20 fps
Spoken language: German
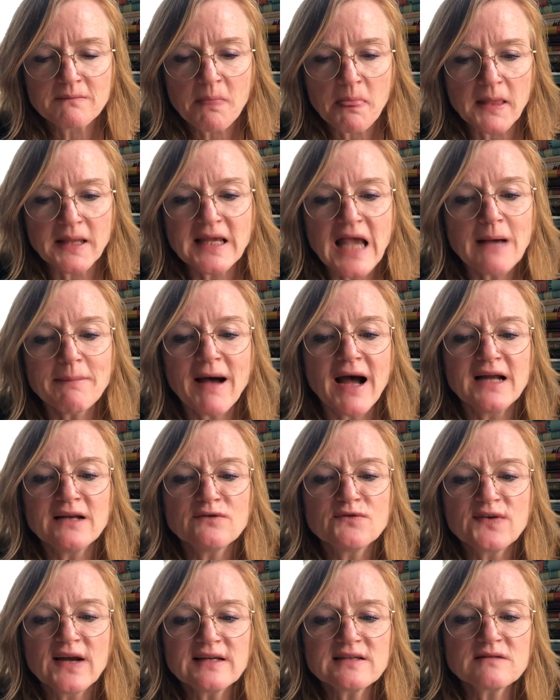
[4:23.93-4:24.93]
Ich habe einen
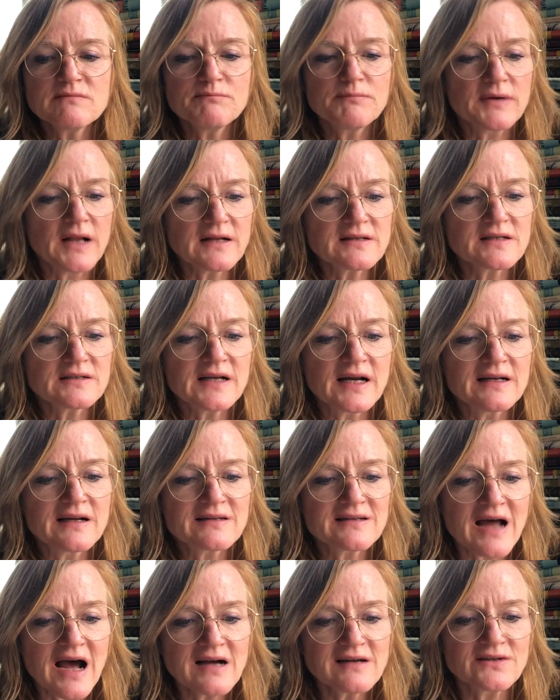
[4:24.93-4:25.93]
festen Platz in einer
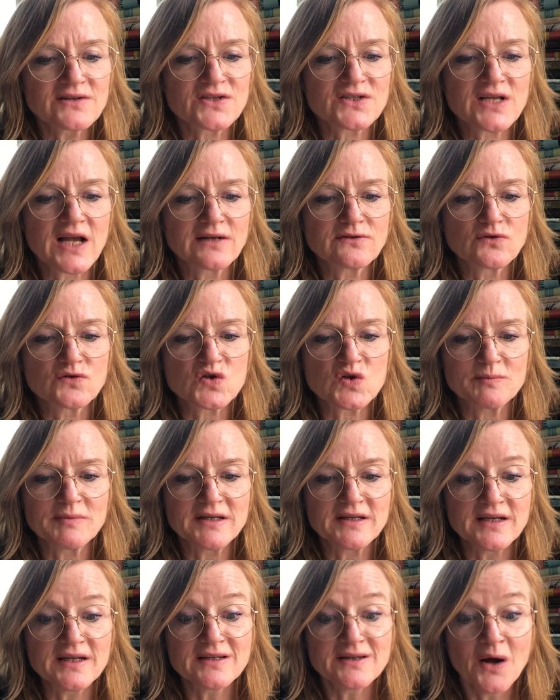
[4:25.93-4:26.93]
Tageszeitung zu
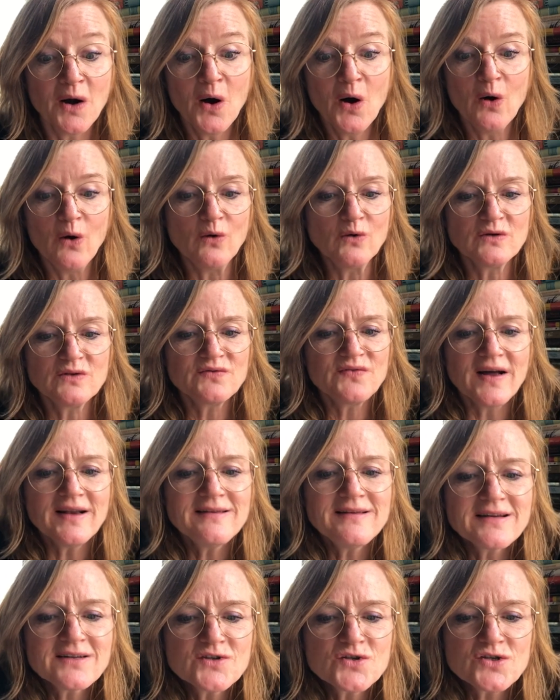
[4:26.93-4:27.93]
bedienen und
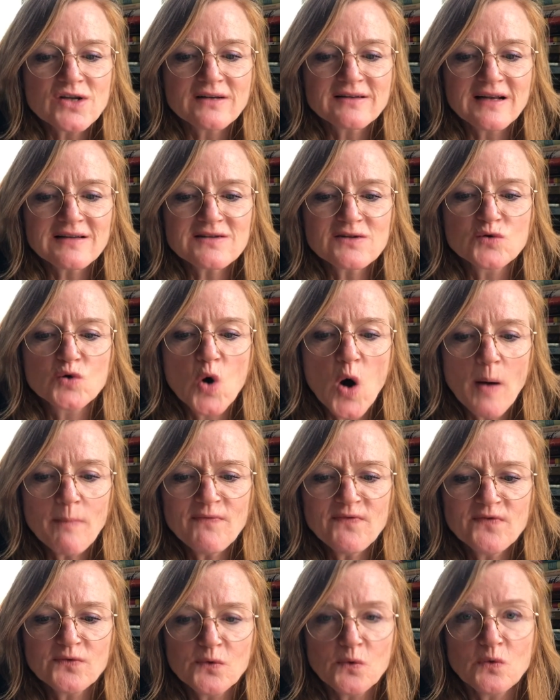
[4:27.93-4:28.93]
wandere stattdessen
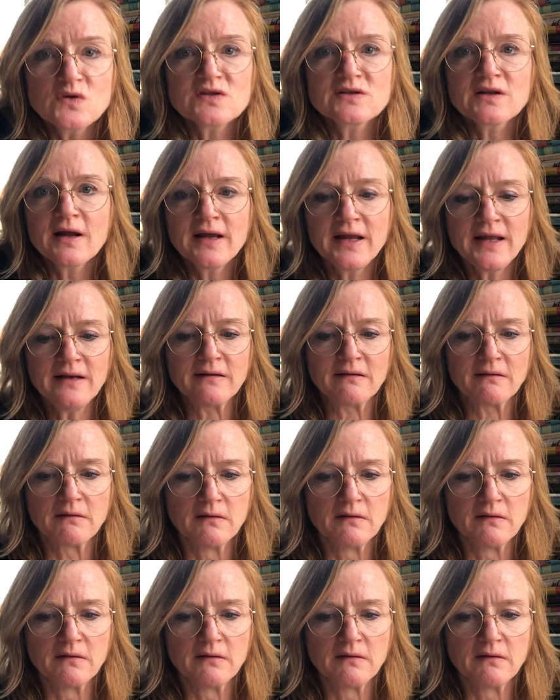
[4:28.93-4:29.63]
kopflos dahin.